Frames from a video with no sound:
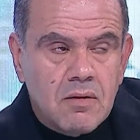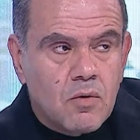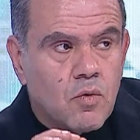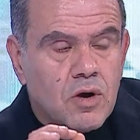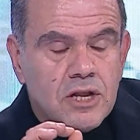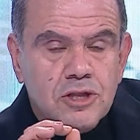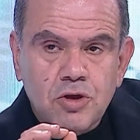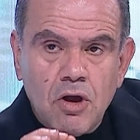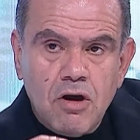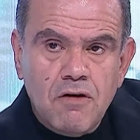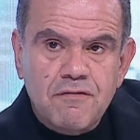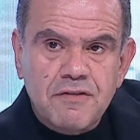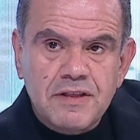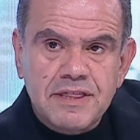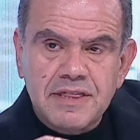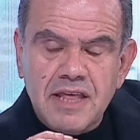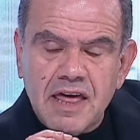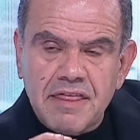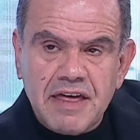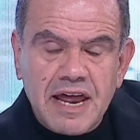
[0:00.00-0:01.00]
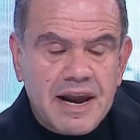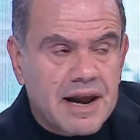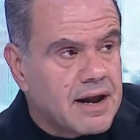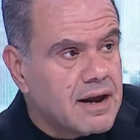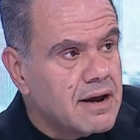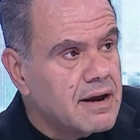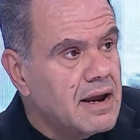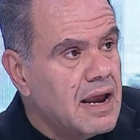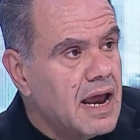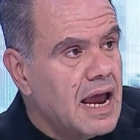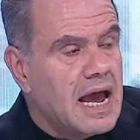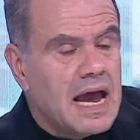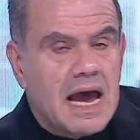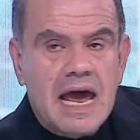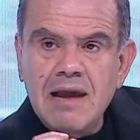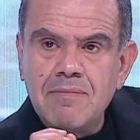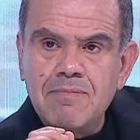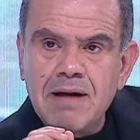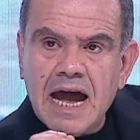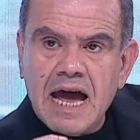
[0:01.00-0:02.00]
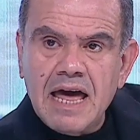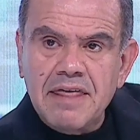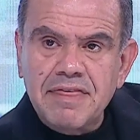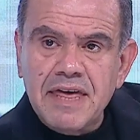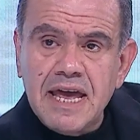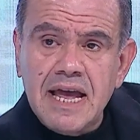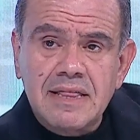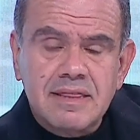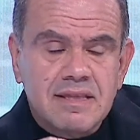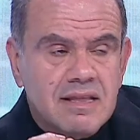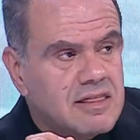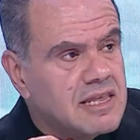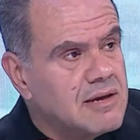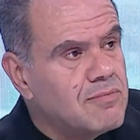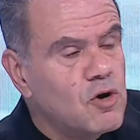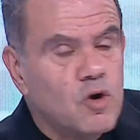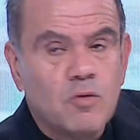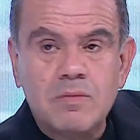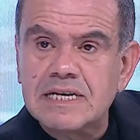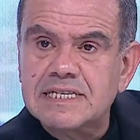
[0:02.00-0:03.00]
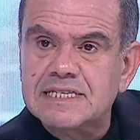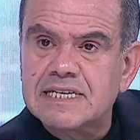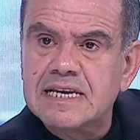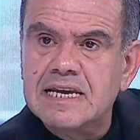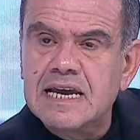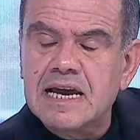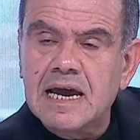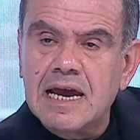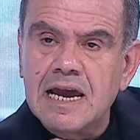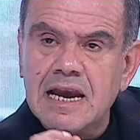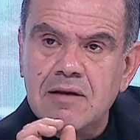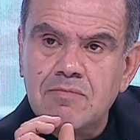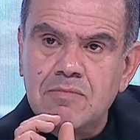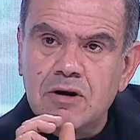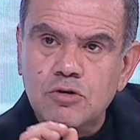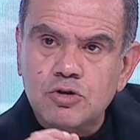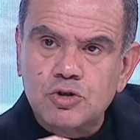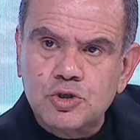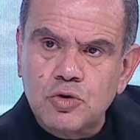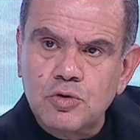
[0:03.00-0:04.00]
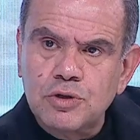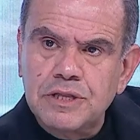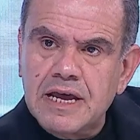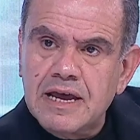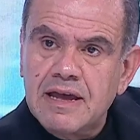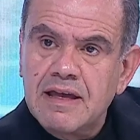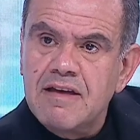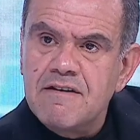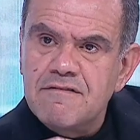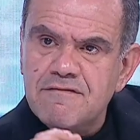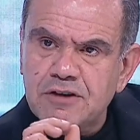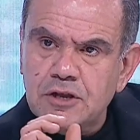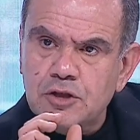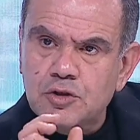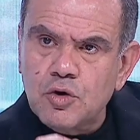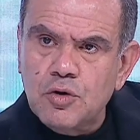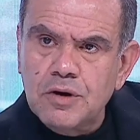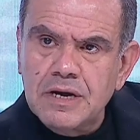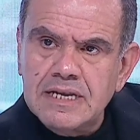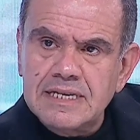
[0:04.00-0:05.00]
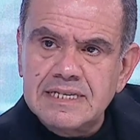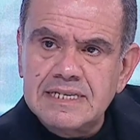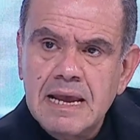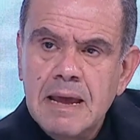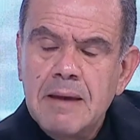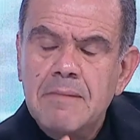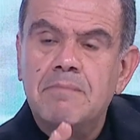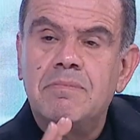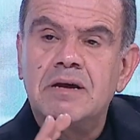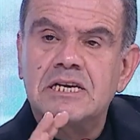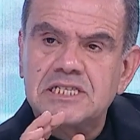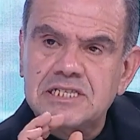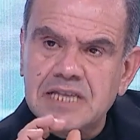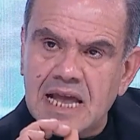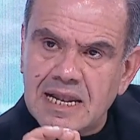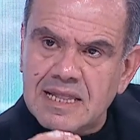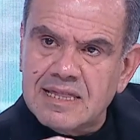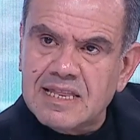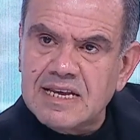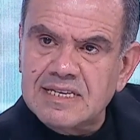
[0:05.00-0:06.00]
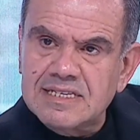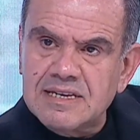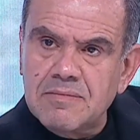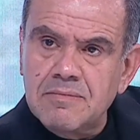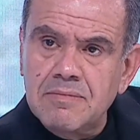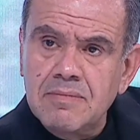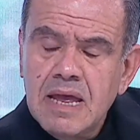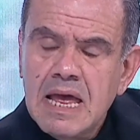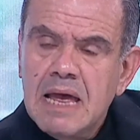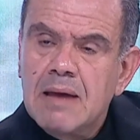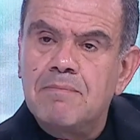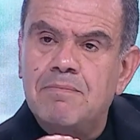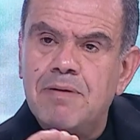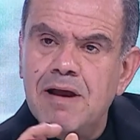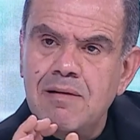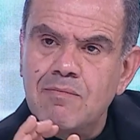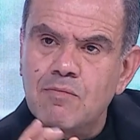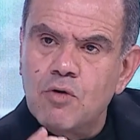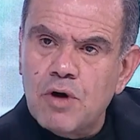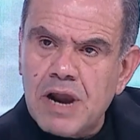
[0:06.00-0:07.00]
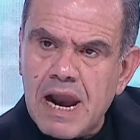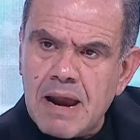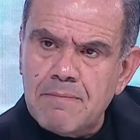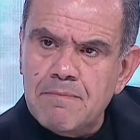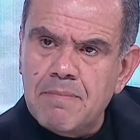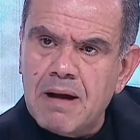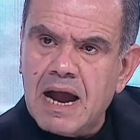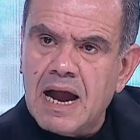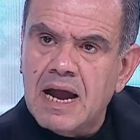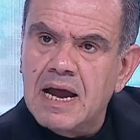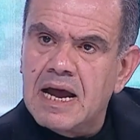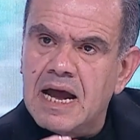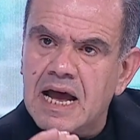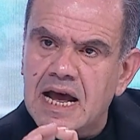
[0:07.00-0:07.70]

وتلفت نظر البعثات الدبلوماسية الموجودة في تونس باش تلتزم بالمربع